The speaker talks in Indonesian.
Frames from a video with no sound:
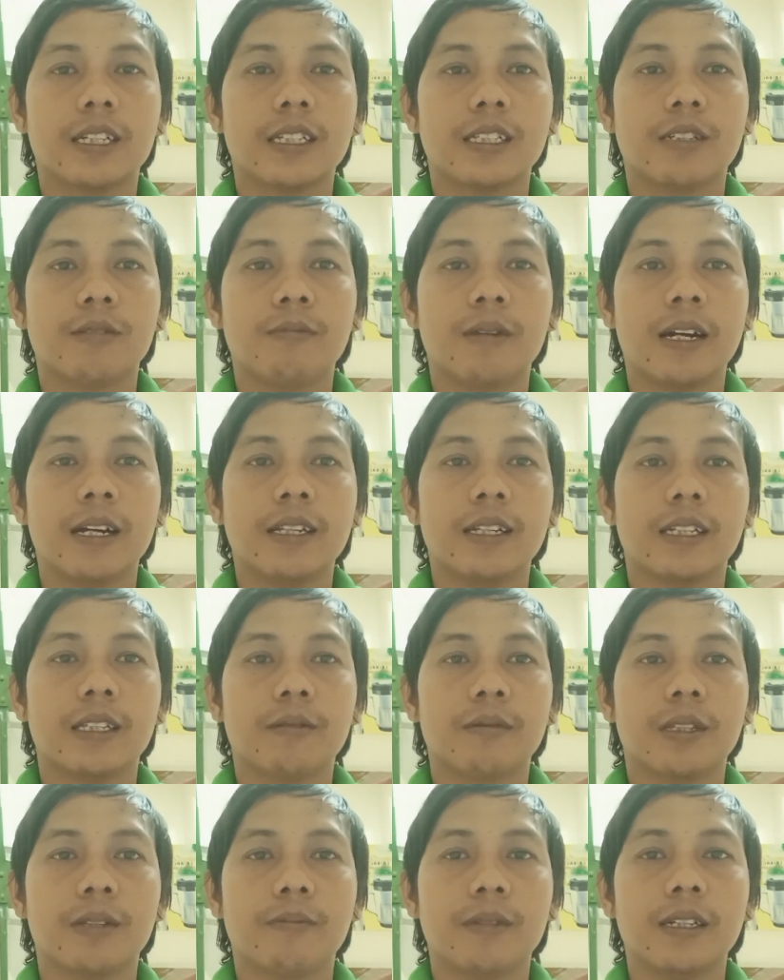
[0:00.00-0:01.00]
terjemahan ya
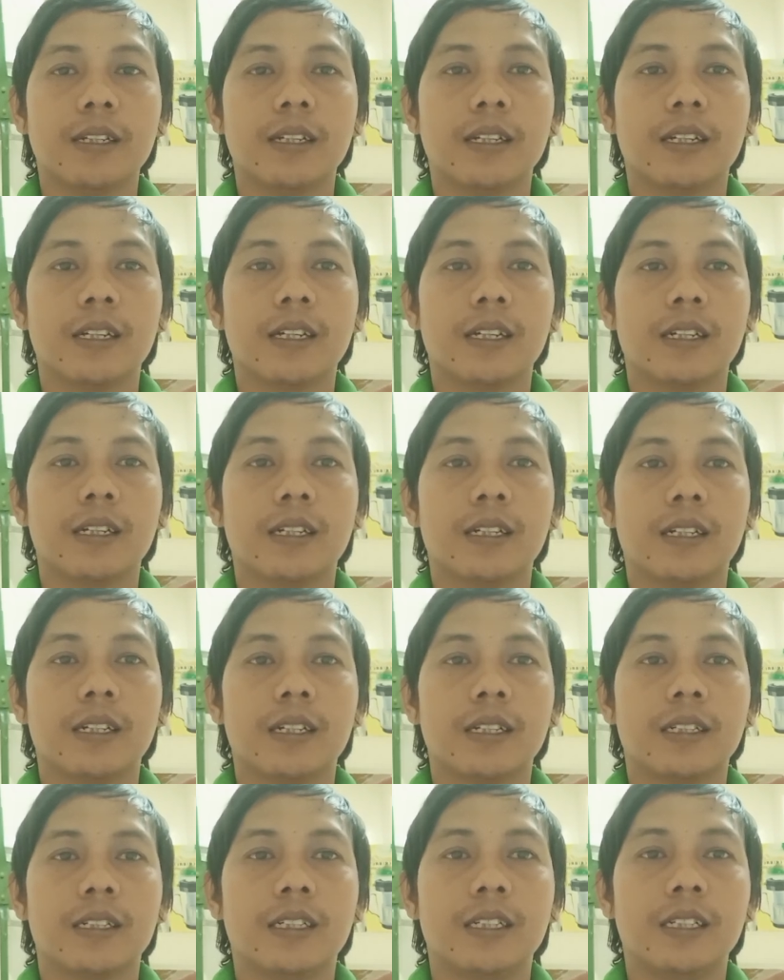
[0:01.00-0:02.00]
teman-teman
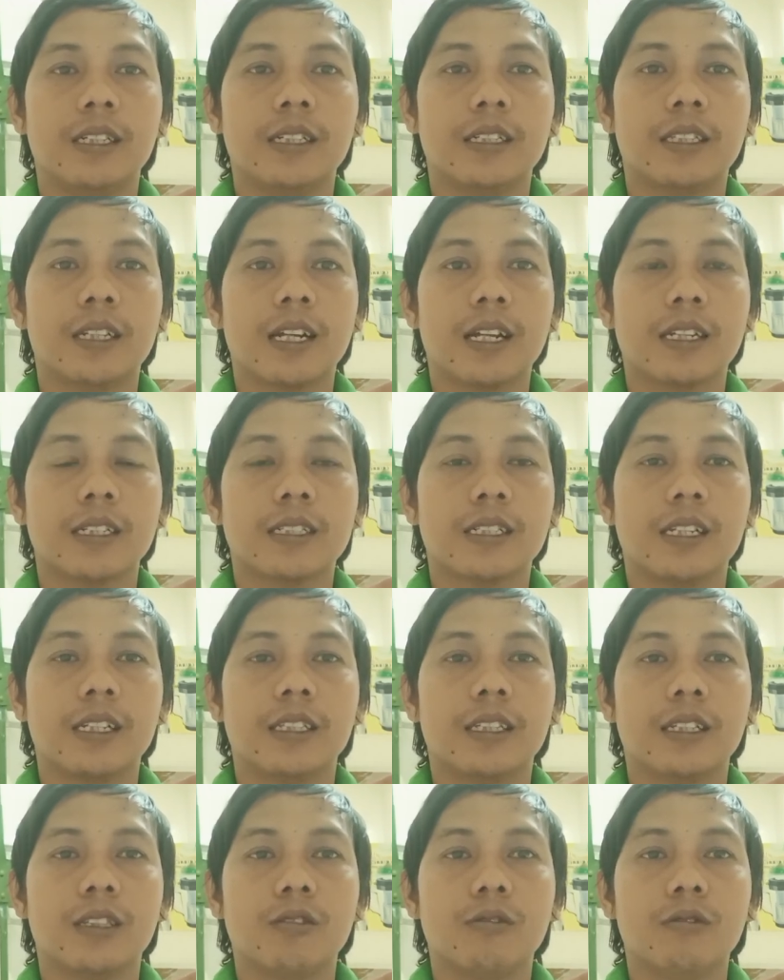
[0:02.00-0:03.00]
di
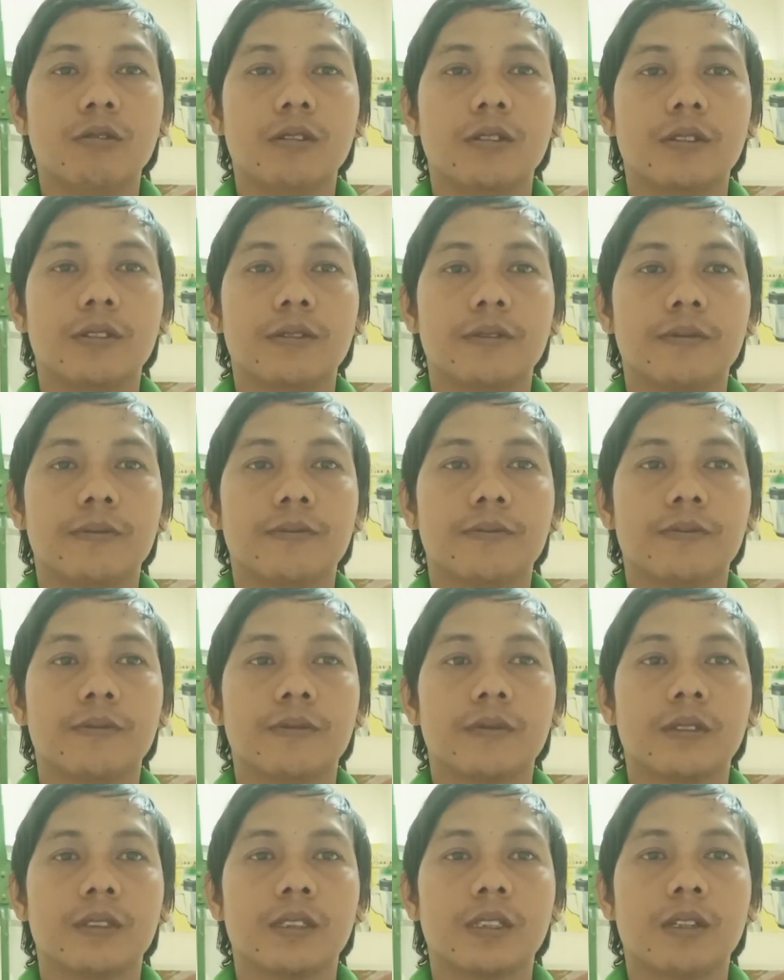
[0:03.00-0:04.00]
translate itu
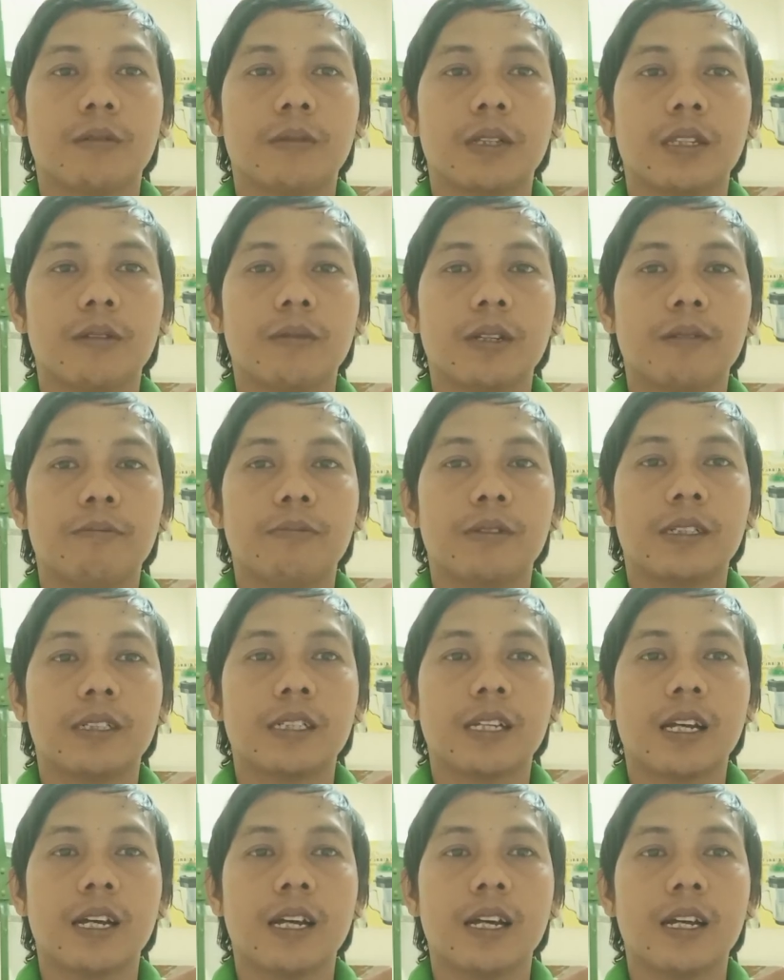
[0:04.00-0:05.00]
teman-teman
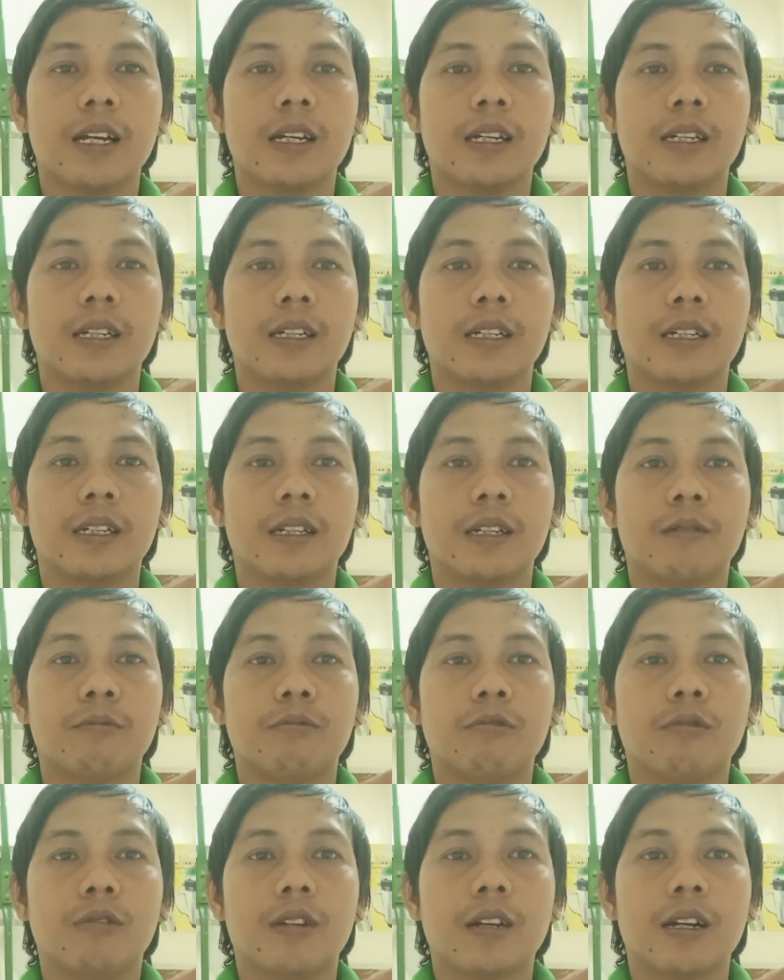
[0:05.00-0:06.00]
bisa
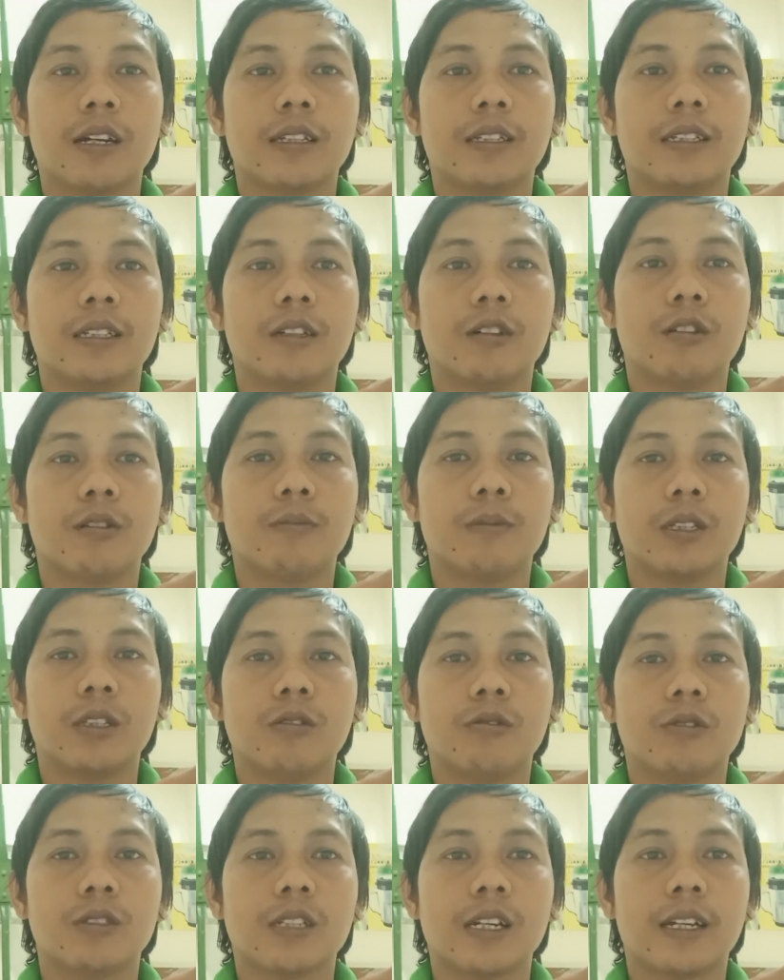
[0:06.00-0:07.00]
buka di Chrome
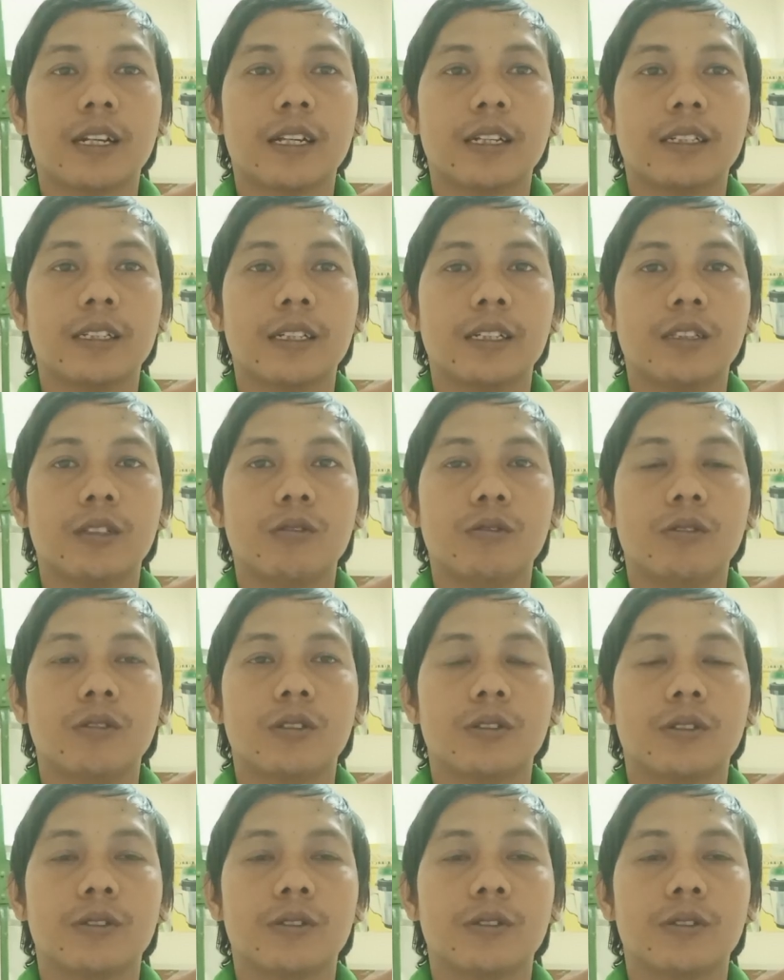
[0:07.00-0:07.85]
itu caranya itu